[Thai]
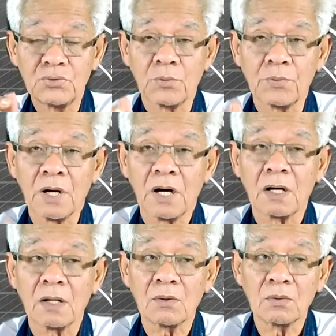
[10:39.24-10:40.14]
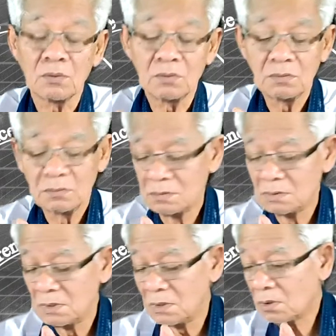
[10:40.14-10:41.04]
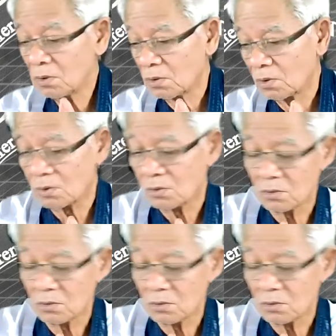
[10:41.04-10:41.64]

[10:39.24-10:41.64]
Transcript: จบข่าว โอ้โห